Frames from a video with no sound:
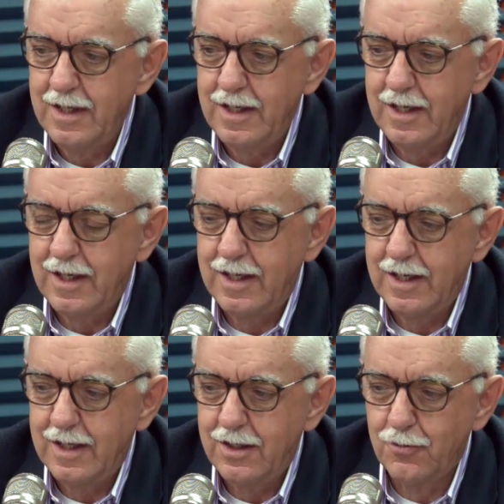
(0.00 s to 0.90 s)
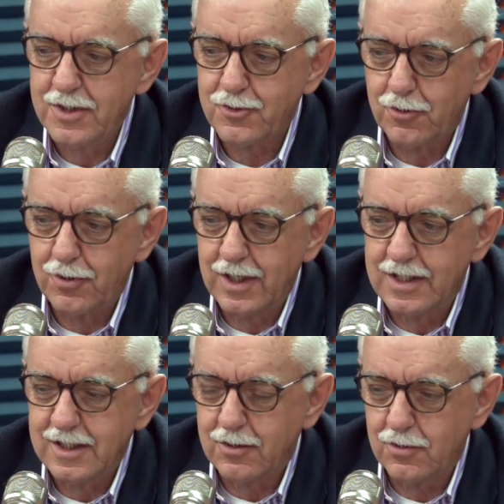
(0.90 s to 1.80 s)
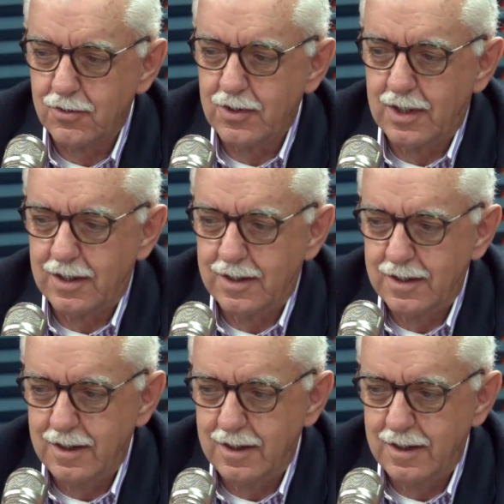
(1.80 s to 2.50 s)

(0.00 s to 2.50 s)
Eh, no es solo en el sector ah,